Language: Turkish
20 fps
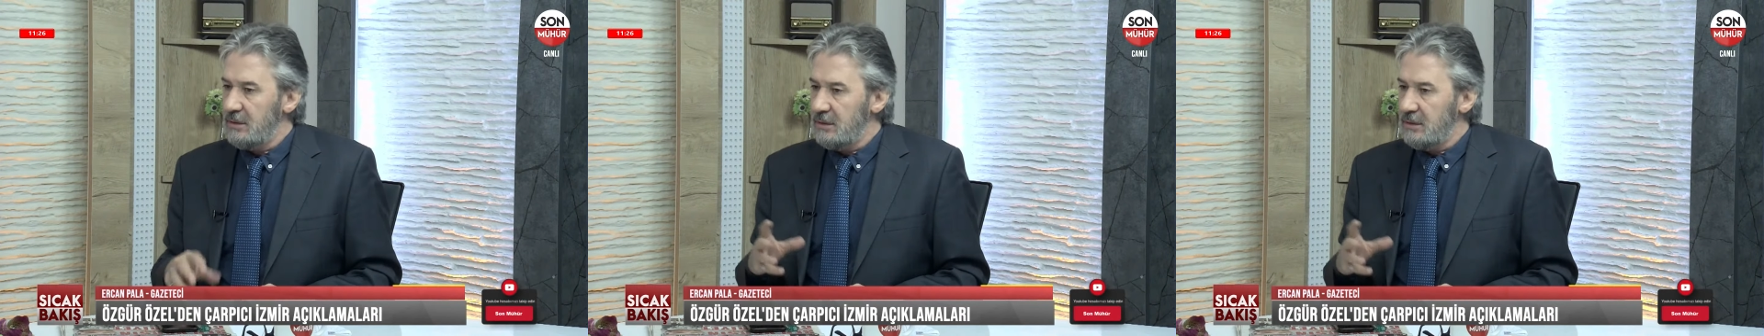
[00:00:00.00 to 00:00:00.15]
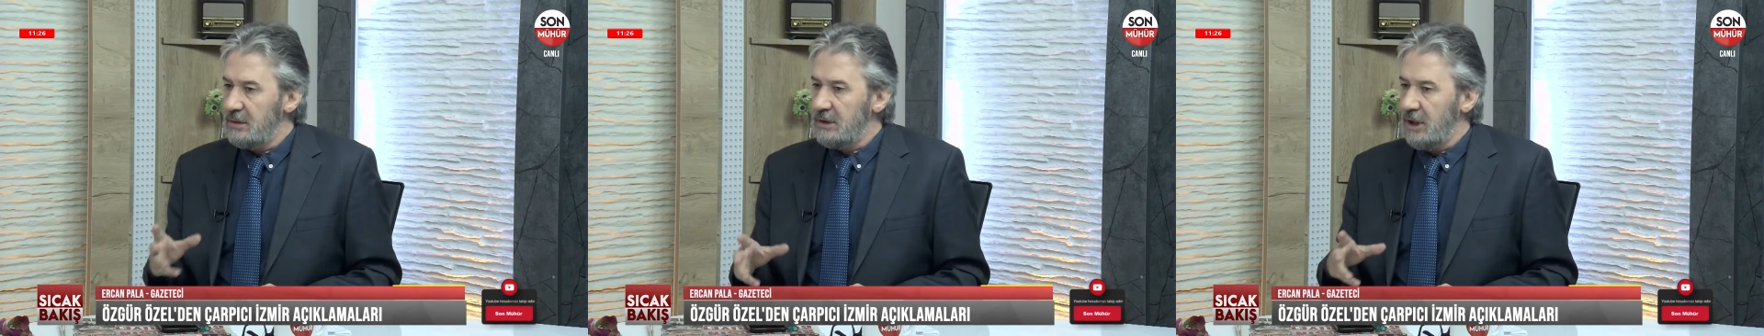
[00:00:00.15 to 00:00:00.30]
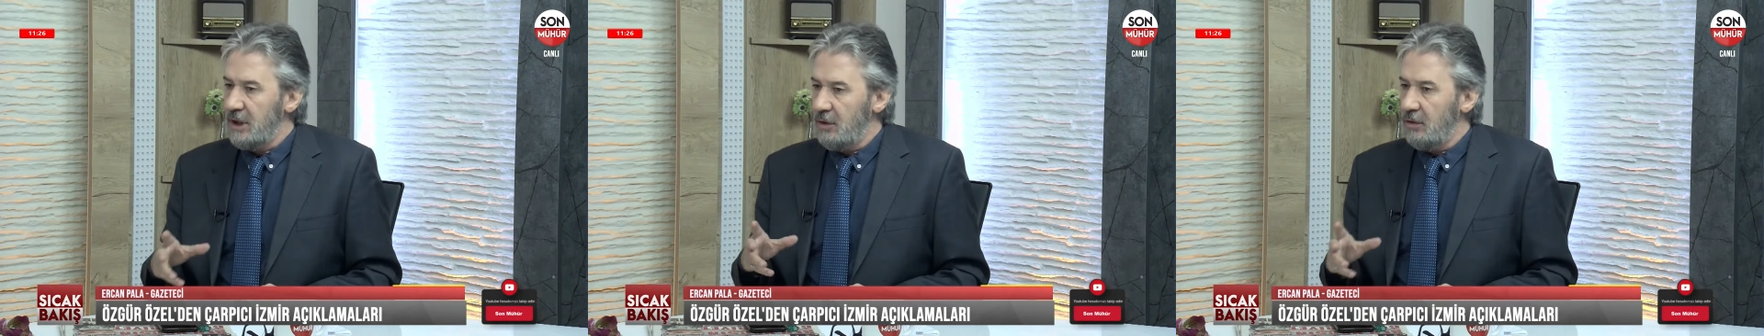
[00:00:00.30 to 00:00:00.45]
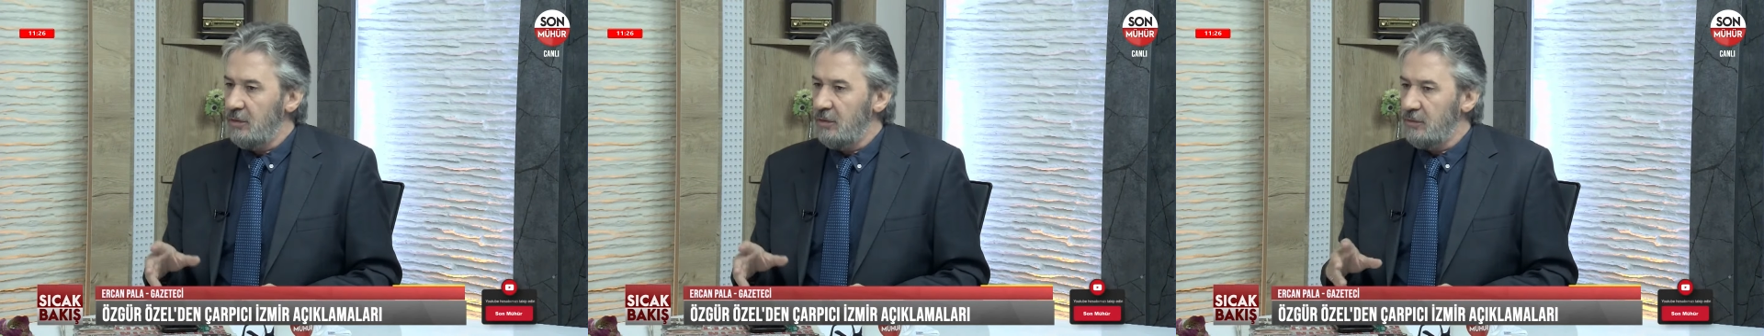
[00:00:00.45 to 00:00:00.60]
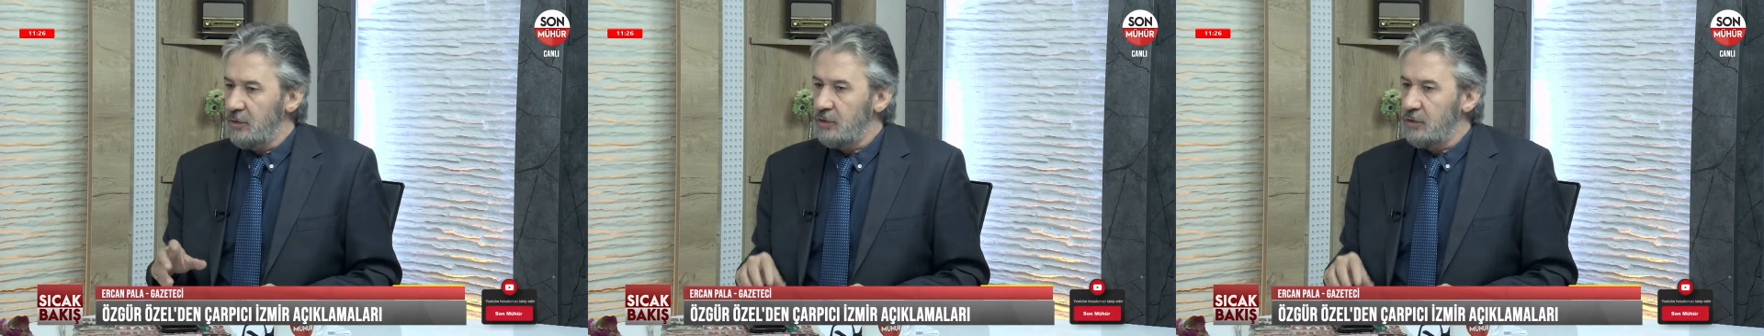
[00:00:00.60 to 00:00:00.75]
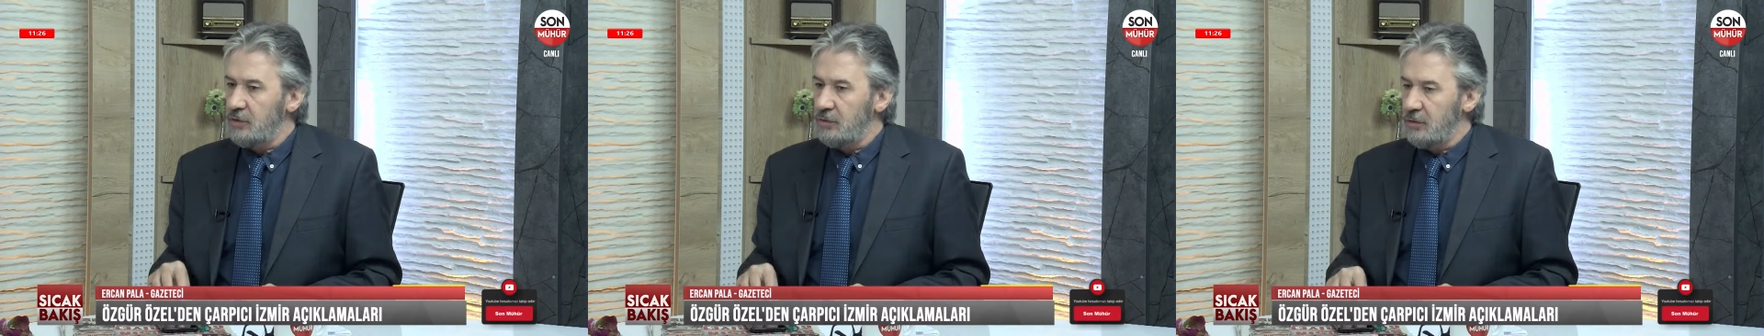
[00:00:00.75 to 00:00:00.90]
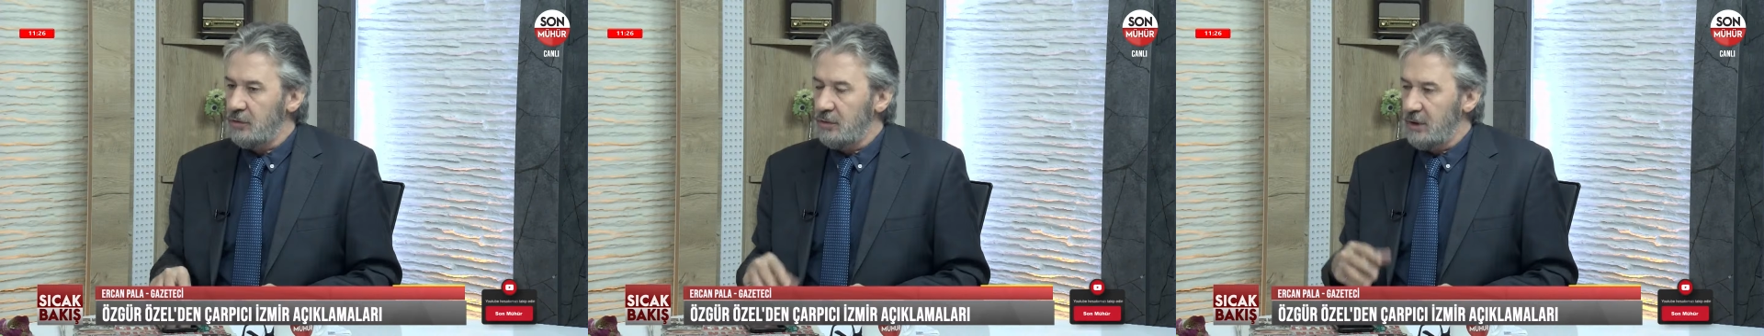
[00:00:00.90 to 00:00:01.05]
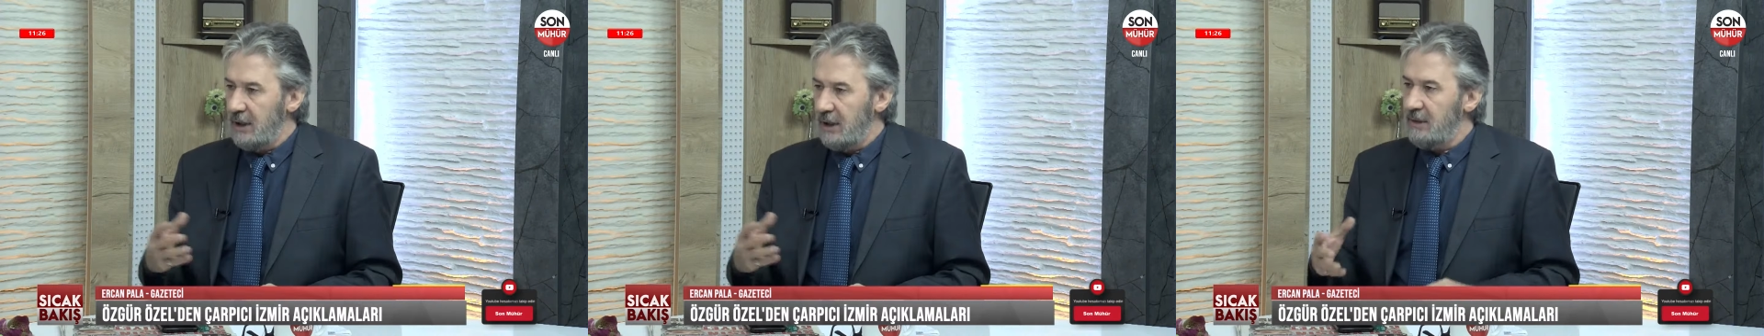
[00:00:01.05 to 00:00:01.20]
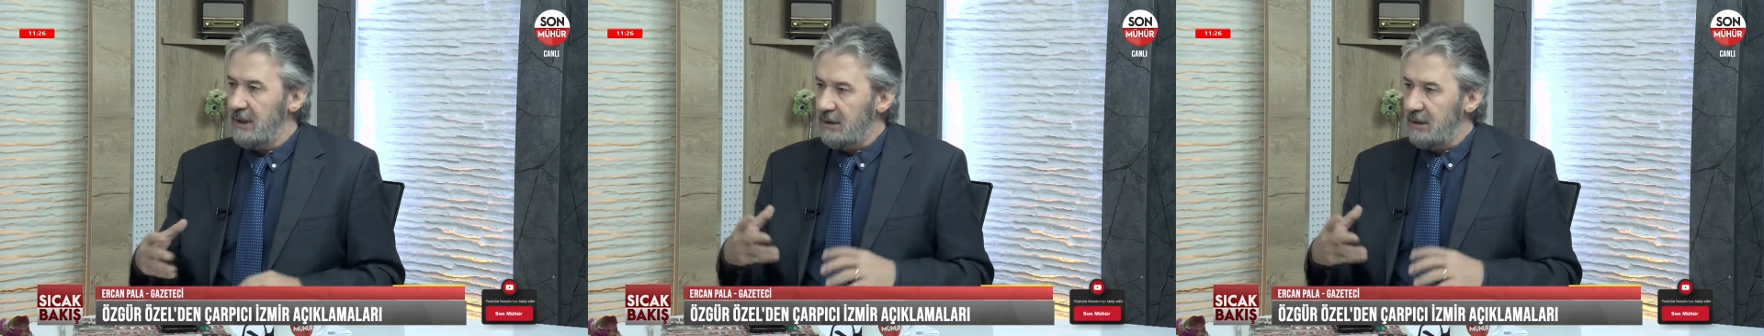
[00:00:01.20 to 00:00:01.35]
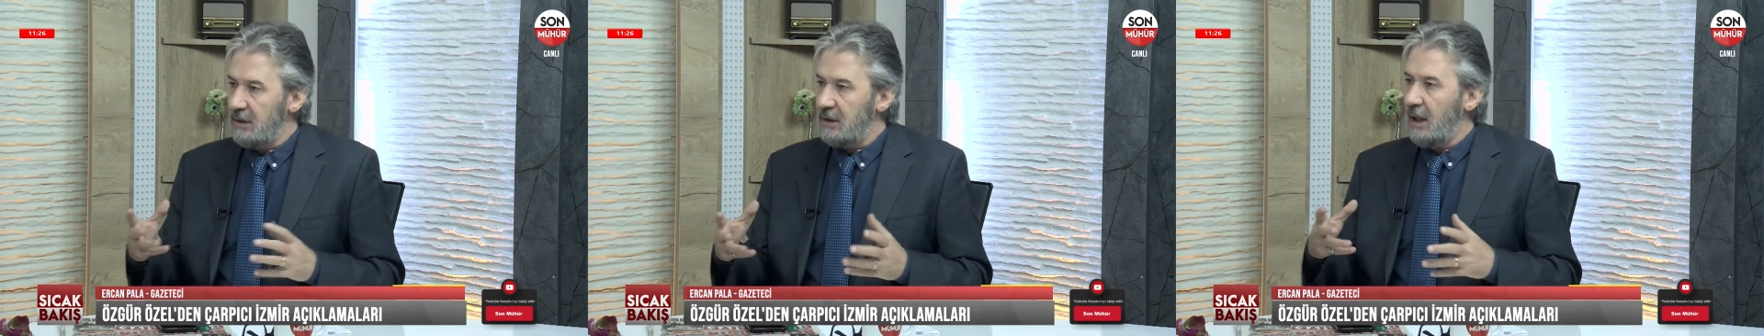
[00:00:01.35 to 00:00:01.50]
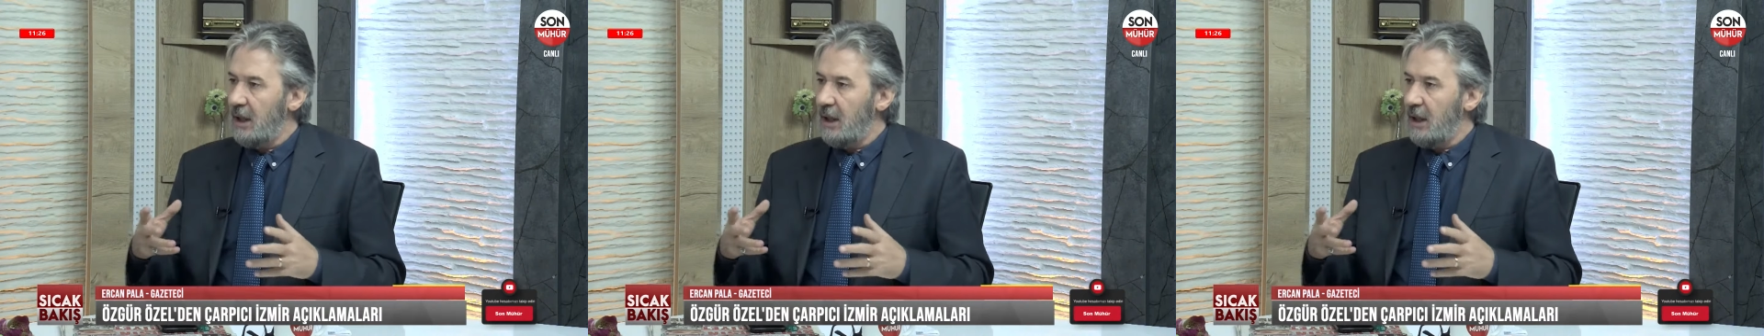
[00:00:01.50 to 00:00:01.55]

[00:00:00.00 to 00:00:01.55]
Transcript: e, şey olmuştu. Evet.